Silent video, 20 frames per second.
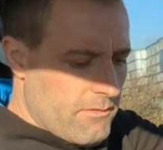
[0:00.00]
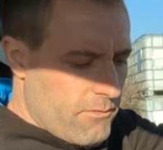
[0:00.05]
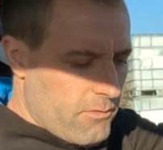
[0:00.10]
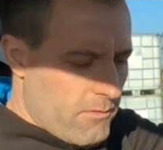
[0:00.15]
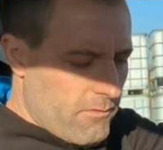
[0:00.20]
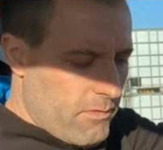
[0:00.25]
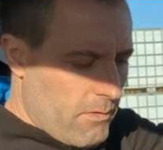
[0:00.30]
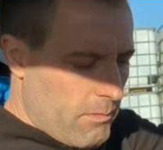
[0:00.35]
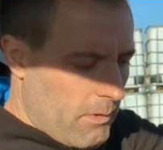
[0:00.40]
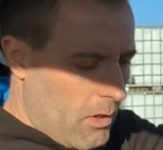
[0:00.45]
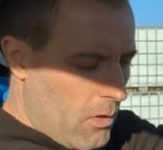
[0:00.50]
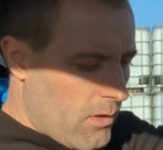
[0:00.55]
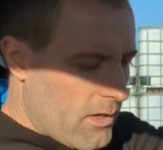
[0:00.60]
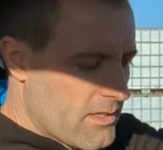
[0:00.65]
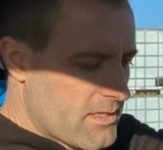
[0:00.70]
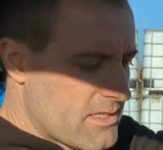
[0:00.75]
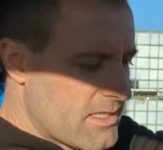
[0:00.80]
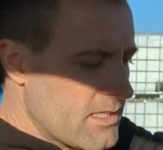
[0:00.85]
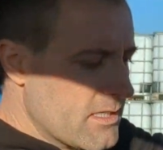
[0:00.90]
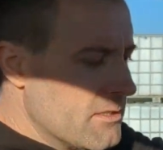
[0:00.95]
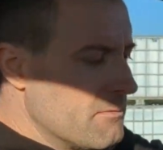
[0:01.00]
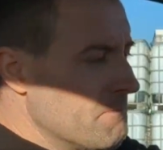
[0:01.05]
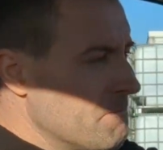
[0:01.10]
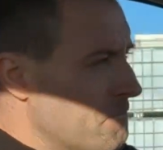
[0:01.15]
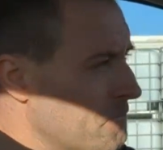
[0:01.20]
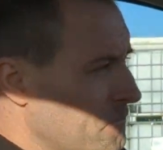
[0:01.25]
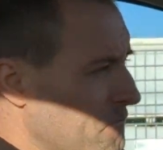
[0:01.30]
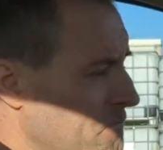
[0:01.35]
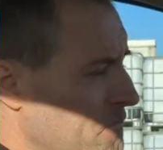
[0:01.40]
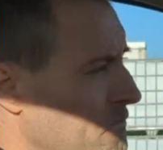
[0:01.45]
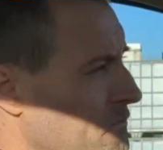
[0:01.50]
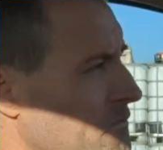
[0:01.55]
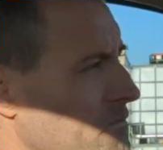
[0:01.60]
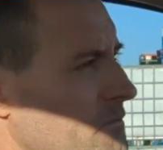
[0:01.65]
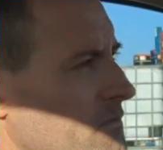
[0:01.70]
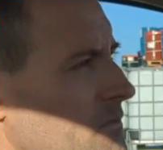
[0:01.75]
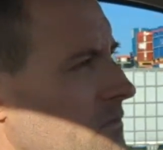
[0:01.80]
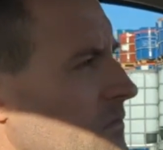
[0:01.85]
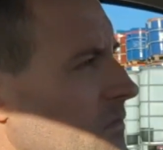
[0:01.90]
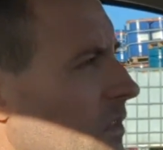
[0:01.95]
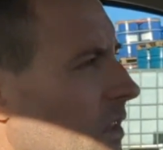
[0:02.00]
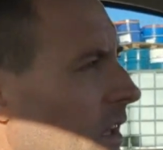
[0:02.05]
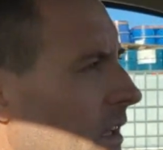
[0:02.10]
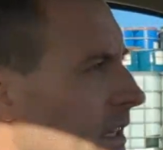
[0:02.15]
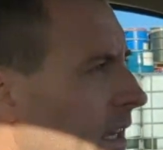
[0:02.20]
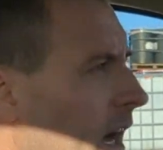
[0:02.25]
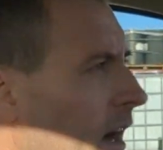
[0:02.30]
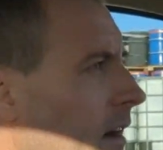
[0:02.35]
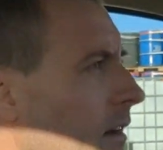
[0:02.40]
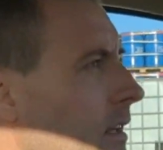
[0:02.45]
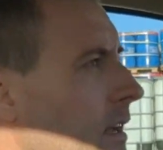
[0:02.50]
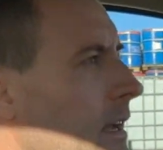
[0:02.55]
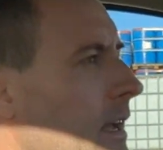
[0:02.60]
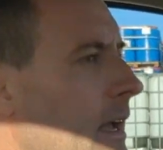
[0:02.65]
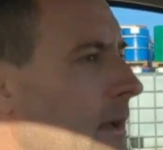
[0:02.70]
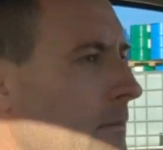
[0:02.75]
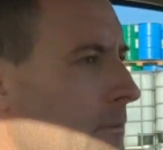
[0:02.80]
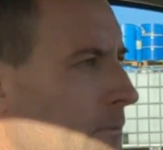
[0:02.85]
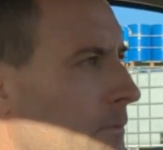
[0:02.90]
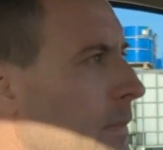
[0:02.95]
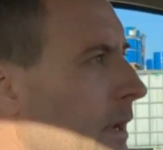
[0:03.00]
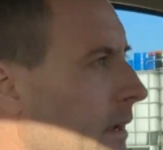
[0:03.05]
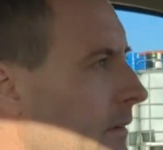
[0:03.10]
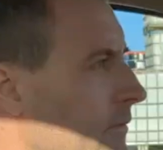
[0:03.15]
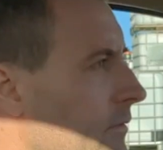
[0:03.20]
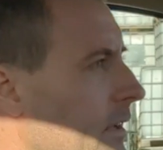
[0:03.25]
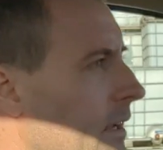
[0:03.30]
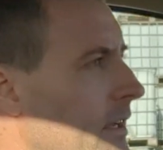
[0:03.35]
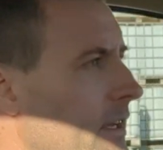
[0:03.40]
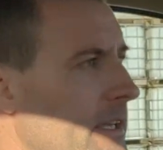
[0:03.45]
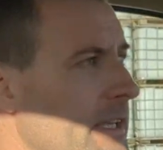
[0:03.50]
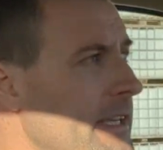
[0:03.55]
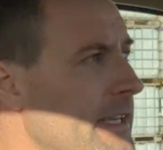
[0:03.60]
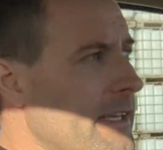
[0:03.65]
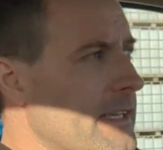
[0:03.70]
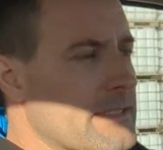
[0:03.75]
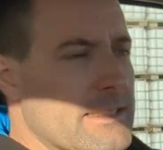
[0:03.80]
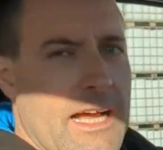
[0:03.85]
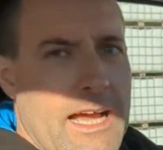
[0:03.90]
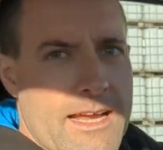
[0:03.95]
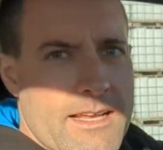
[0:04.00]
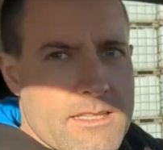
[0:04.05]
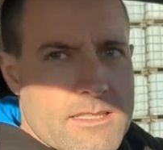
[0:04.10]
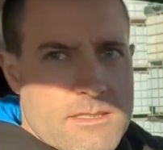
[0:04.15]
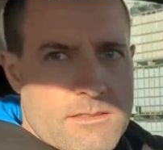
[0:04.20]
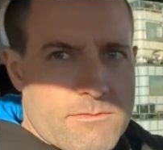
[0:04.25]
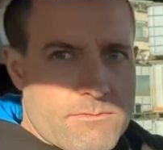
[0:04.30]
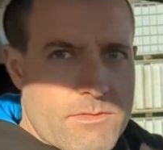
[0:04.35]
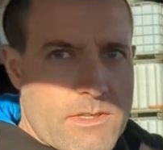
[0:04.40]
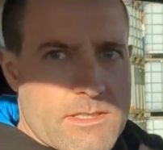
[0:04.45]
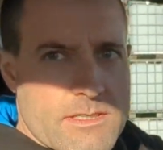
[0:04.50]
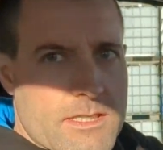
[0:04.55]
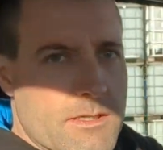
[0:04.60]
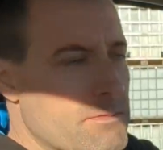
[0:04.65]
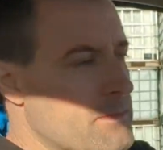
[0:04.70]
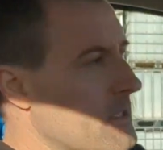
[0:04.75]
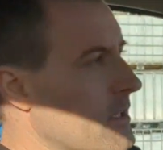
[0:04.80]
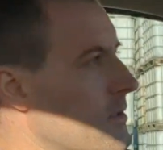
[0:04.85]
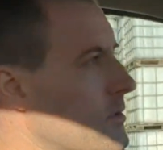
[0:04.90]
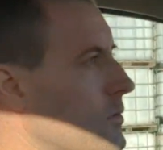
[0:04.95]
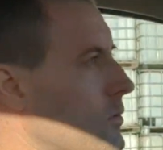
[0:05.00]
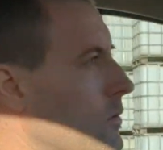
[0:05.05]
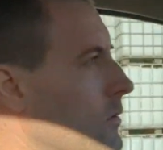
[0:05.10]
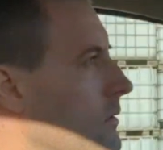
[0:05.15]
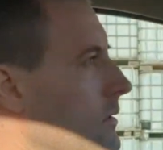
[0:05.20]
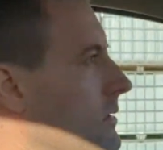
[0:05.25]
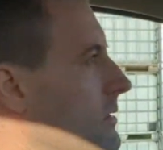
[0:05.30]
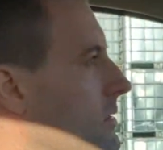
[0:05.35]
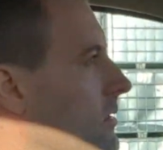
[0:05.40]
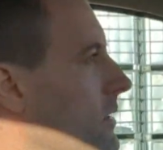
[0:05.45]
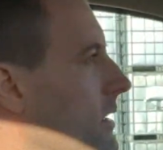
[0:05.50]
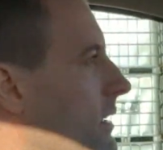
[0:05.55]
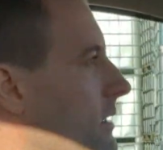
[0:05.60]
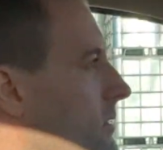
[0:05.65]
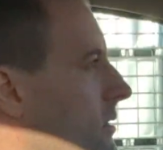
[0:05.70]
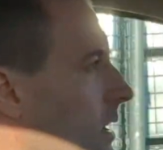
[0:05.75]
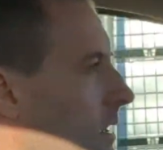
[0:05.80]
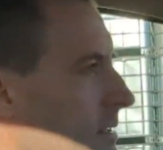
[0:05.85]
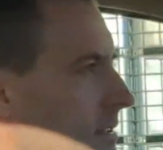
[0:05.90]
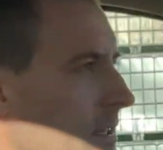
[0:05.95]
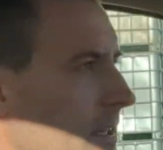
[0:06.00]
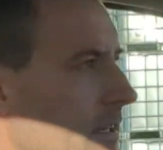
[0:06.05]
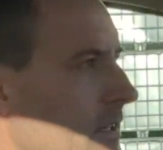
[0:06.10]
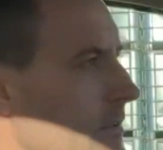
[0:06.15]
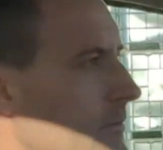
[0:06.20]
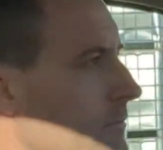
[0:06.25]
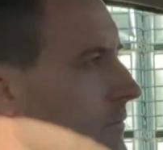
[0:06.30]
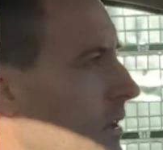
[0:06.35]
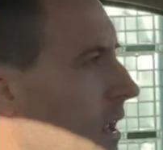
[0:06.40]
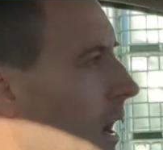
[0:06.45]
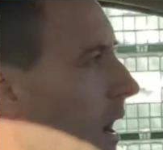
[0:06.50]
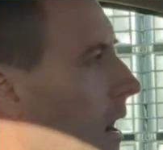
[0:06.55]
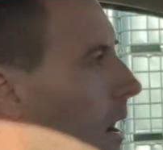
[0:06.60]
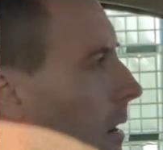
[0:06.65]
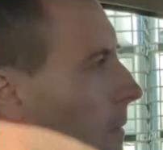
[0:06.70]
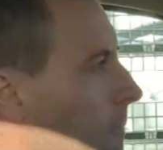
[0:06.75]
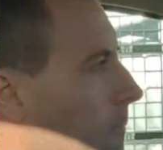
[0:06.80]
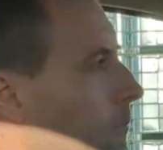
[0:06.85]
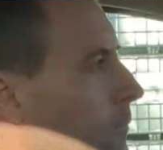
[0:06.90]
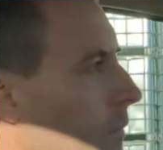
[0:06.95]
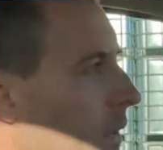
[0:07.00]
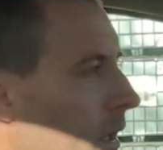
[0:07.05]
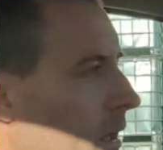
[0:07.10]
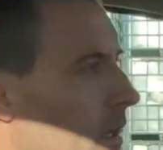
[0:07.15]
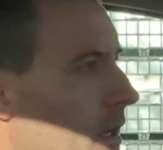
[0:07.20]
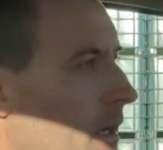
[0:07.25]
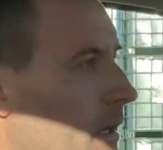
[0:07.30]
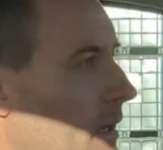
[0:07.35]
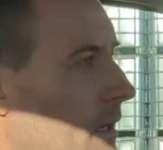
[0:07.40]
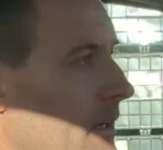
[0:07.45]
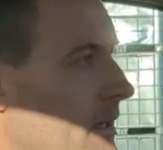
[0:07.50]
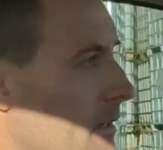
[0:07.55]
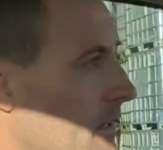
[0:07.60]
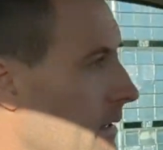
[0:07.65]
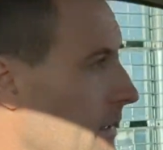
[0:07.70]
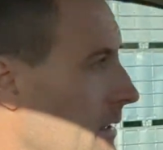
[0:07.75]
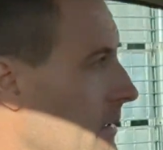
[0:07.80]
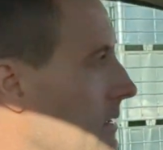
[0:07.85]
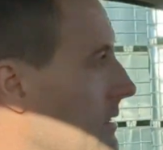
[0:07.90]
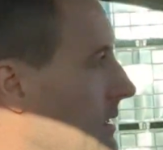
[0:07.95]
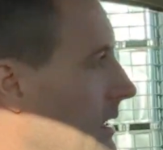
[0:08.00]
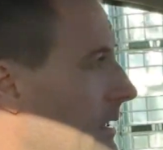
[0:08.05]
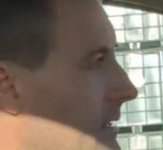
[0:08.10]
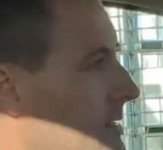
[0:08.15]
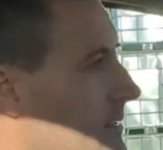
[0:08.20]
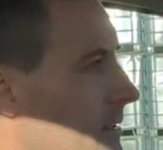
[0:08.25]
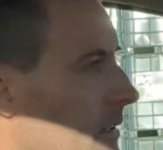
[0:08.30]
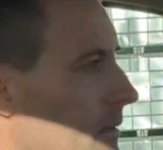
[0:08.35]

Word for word: für einen Verbrauch erzielen. Ja, BMW iX1, was gibt es dazu zunächst zu erzählen? Ähm, ist jetzt